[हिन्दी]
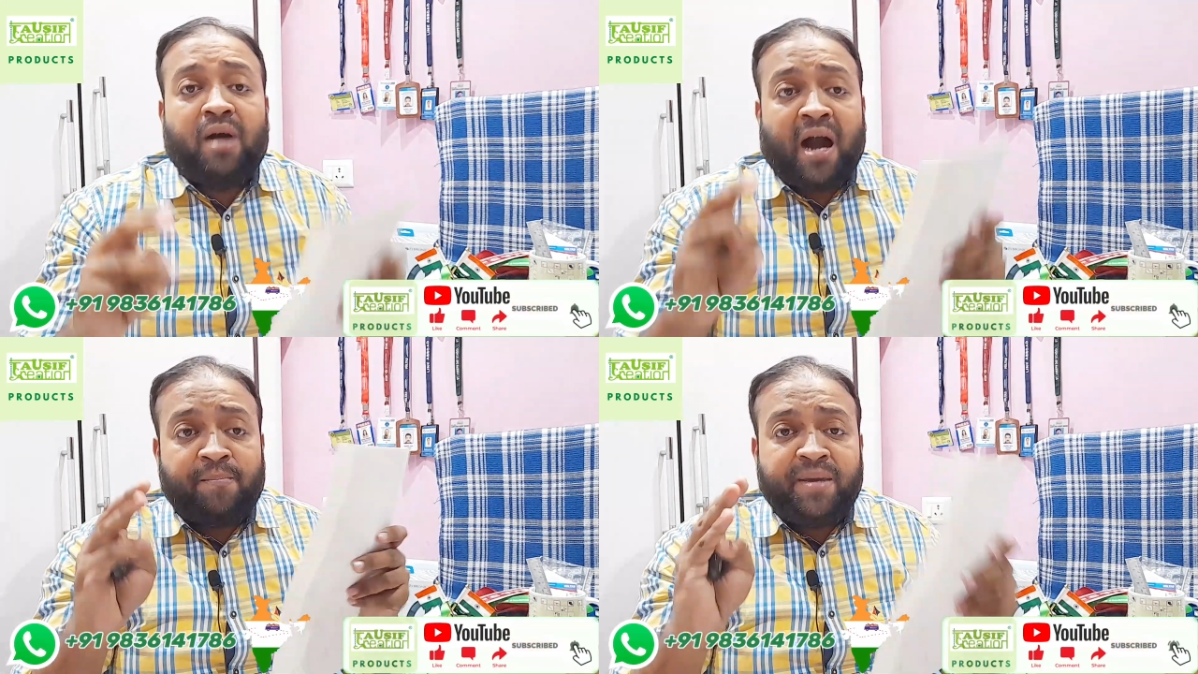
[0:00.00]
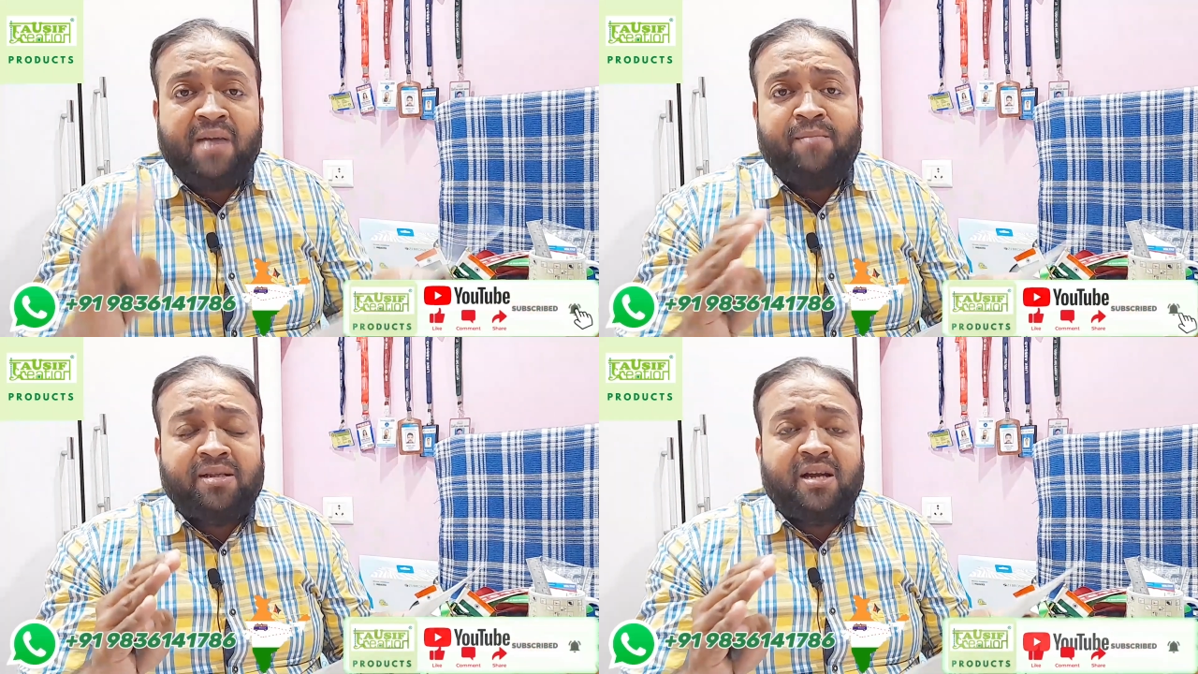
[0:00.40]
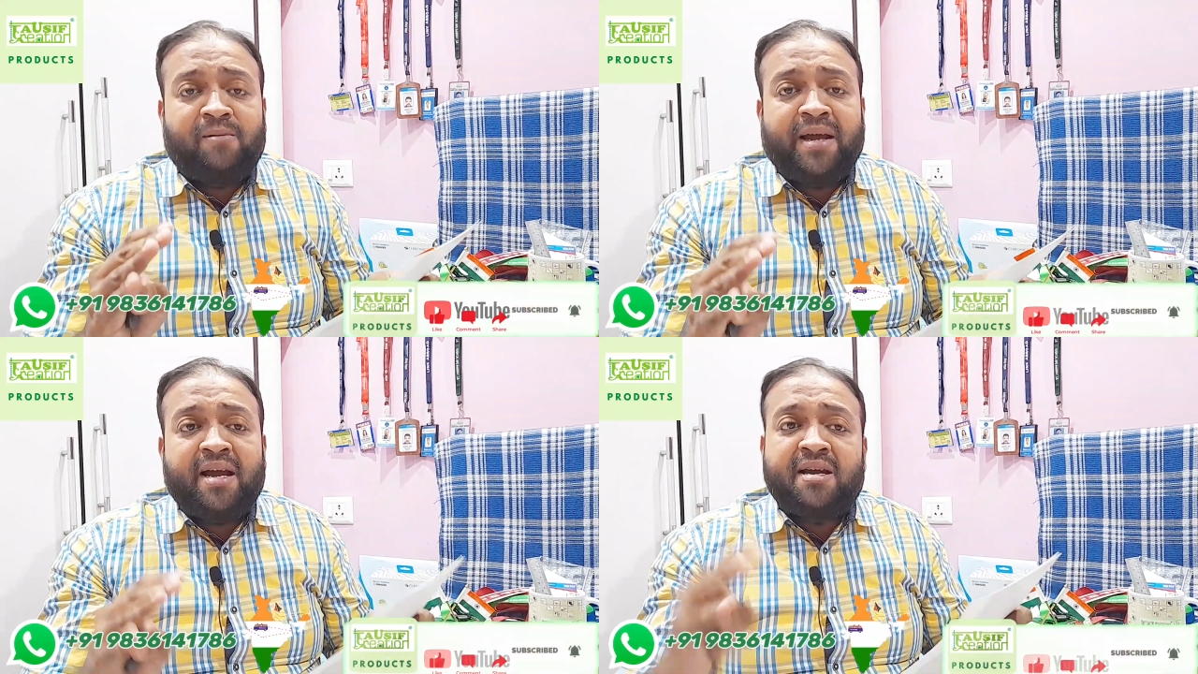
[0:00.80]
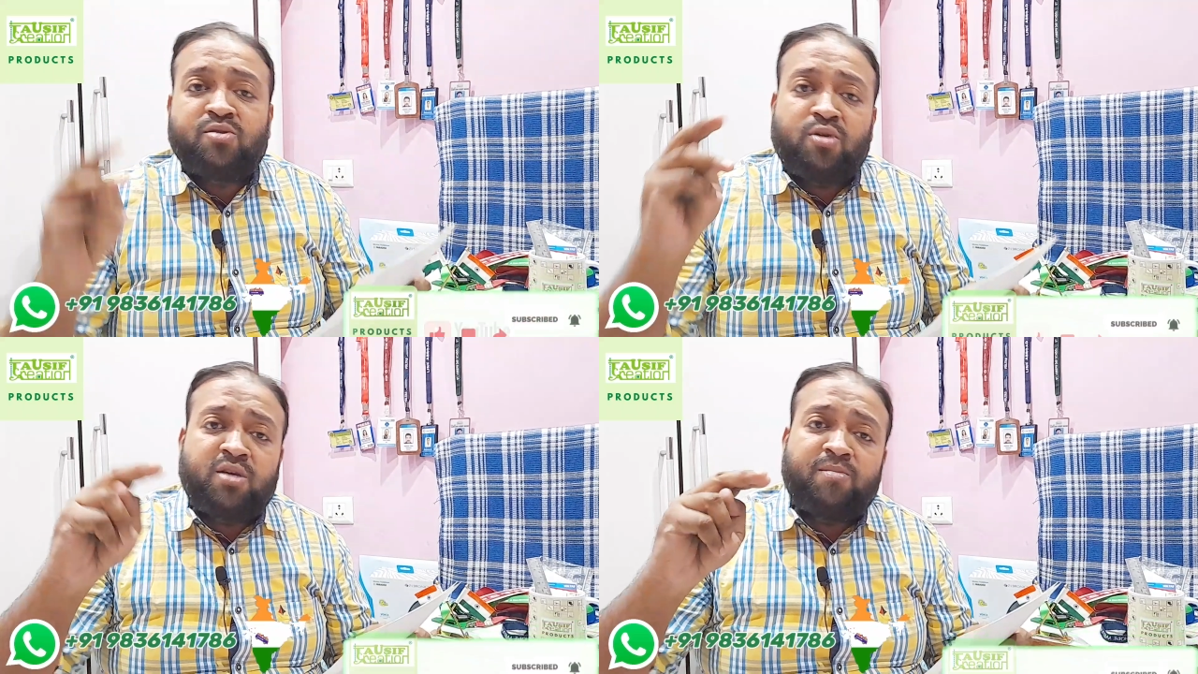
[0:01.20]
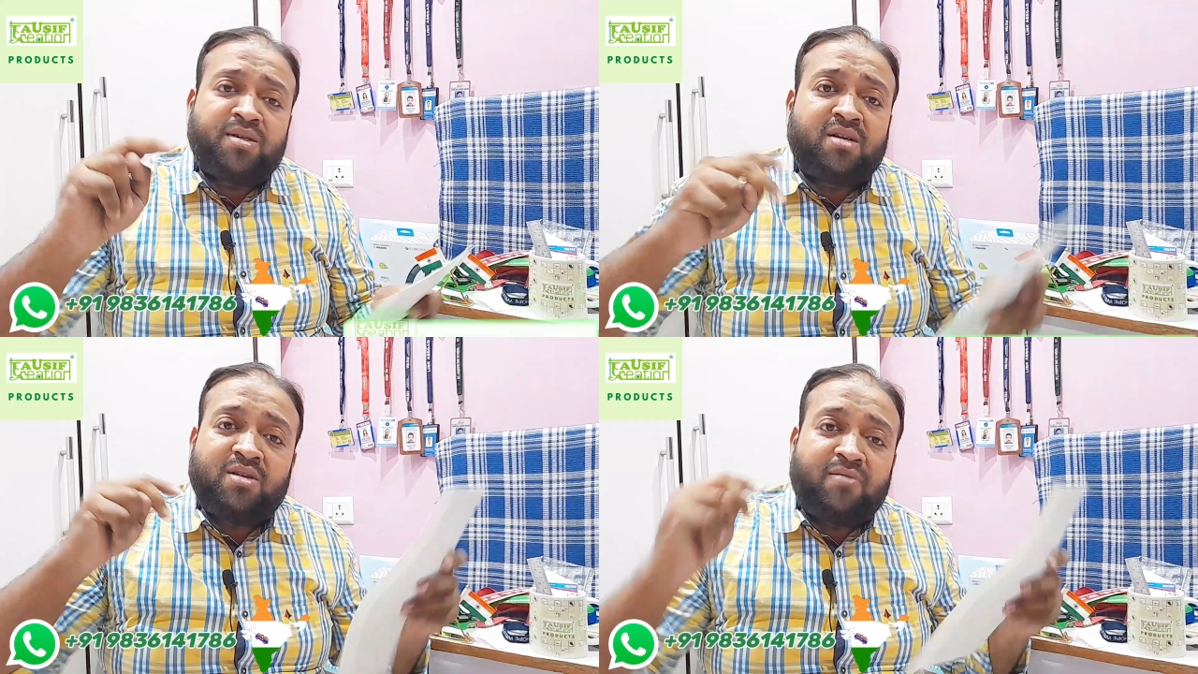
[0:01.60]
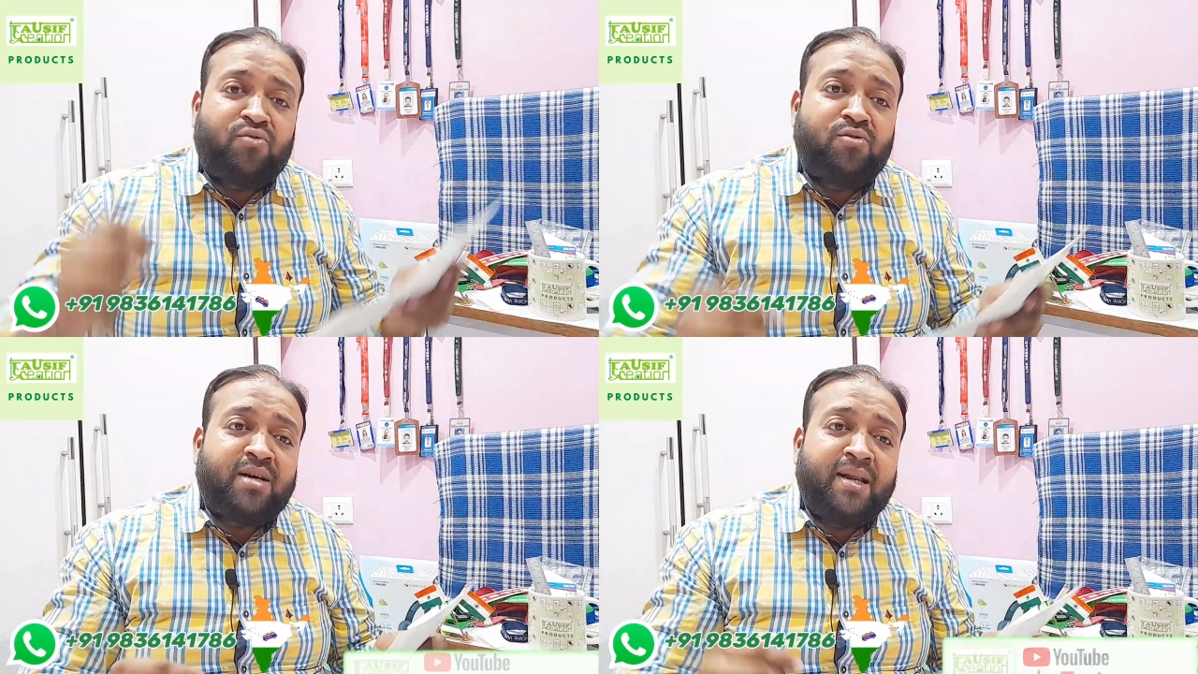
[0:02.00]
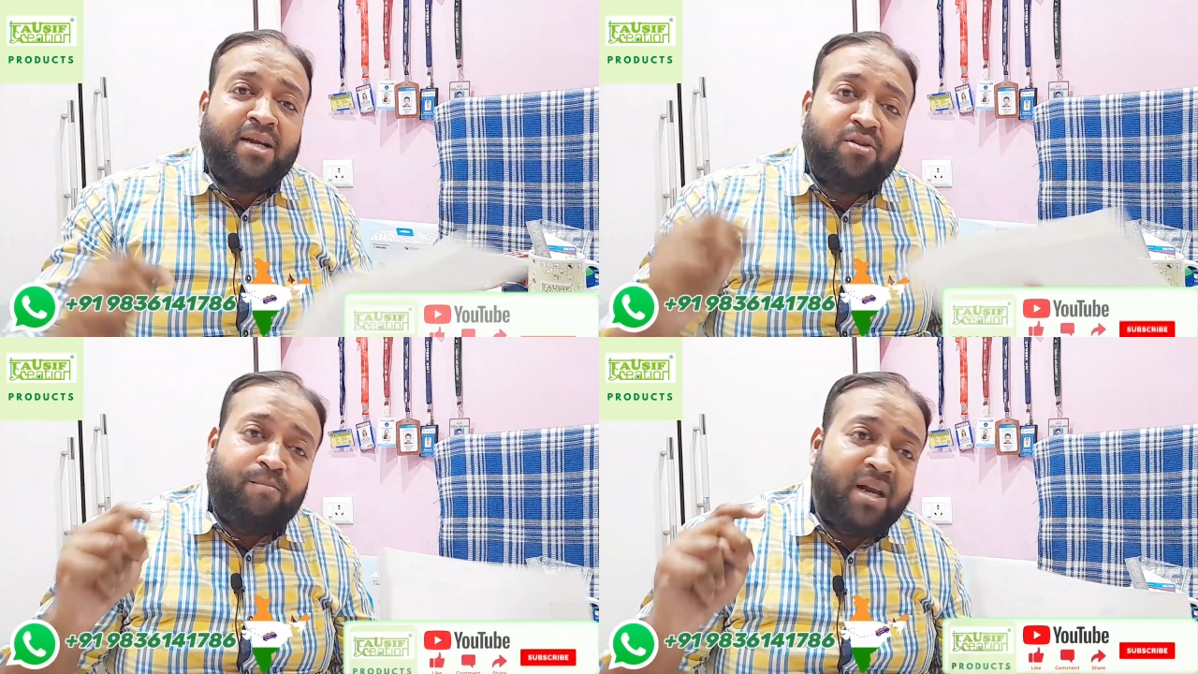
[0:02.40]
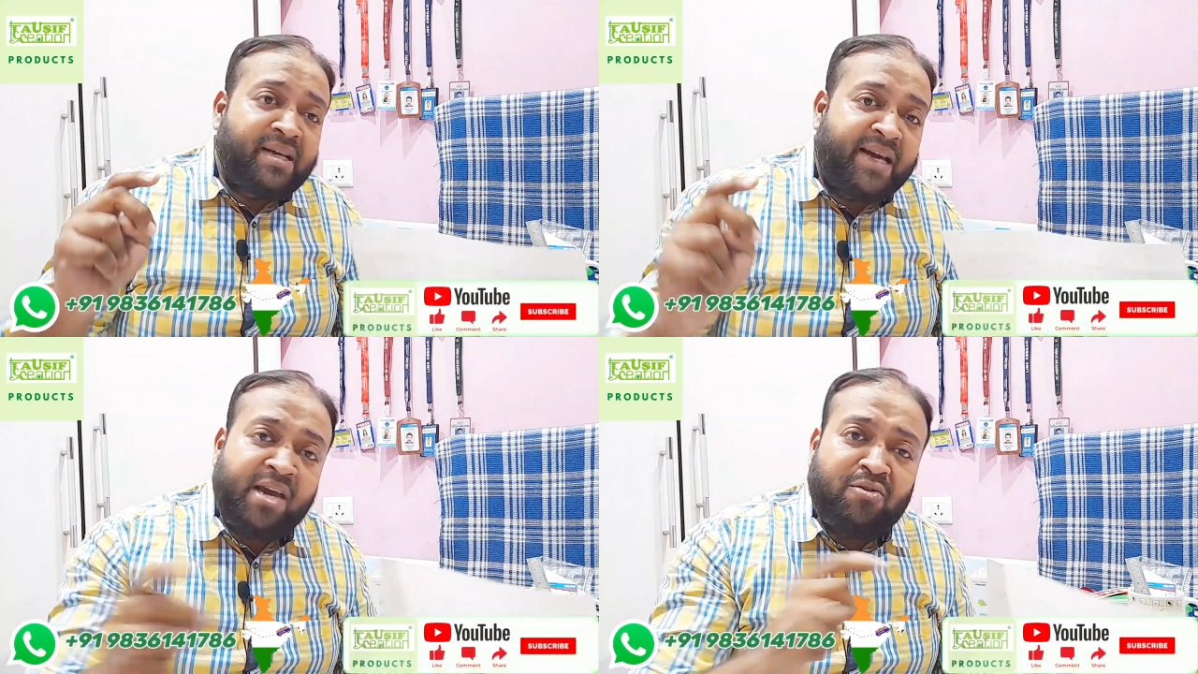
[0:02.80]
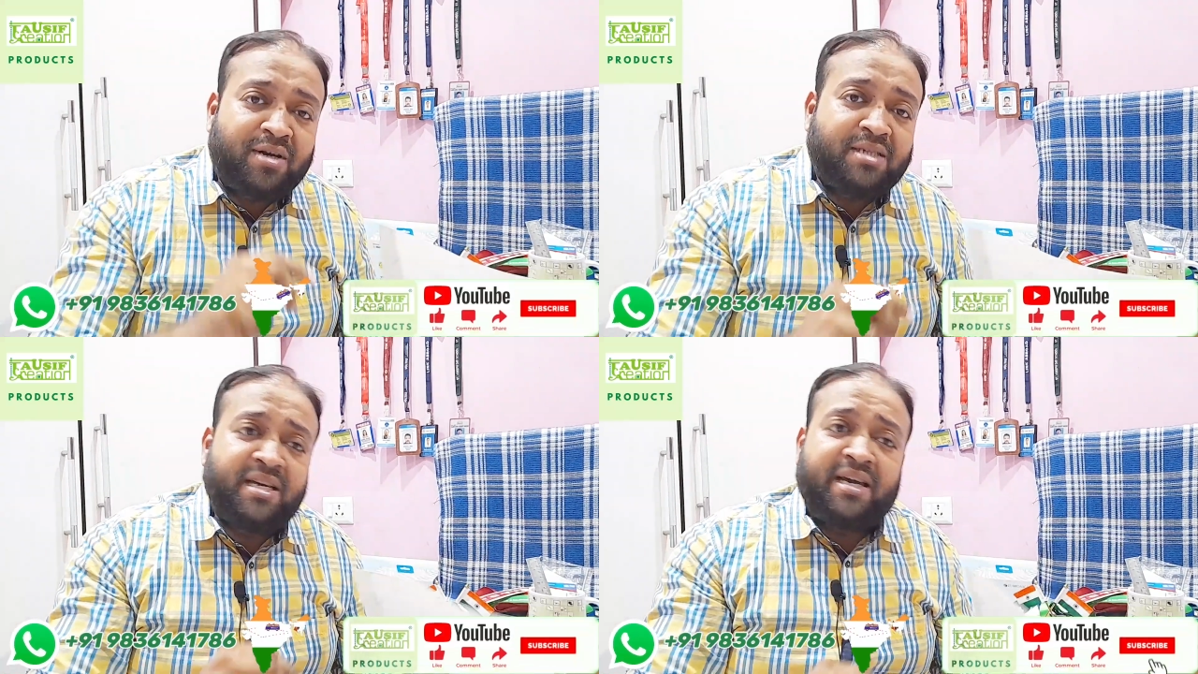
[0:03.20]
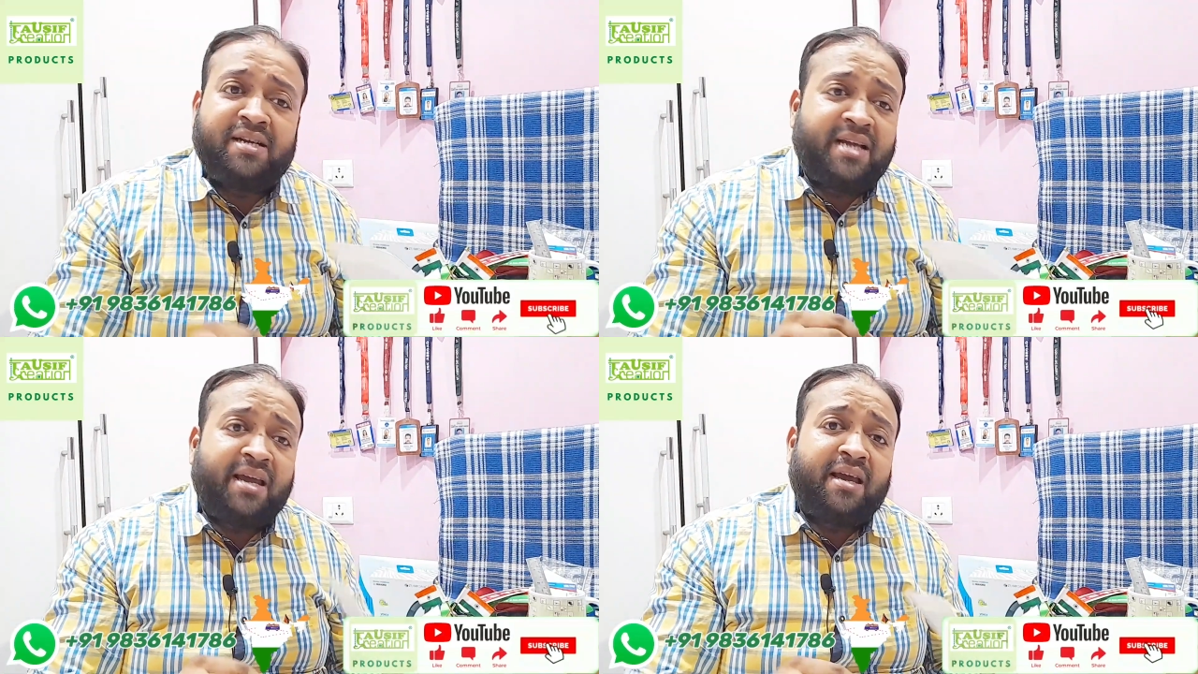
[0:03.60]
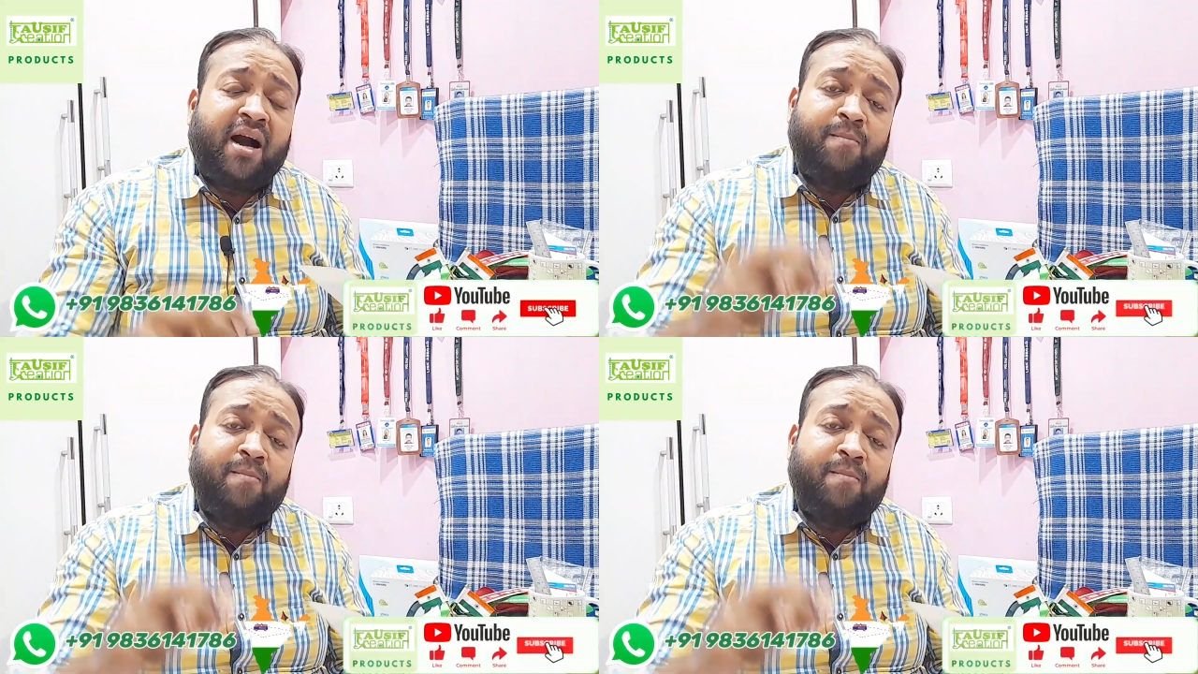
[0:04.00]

आप ये मत घबराइएगा कि तौसिफ़ किस्म को जब फ़ोन करेंगे तो बल्क ही होना चाहिए नहीं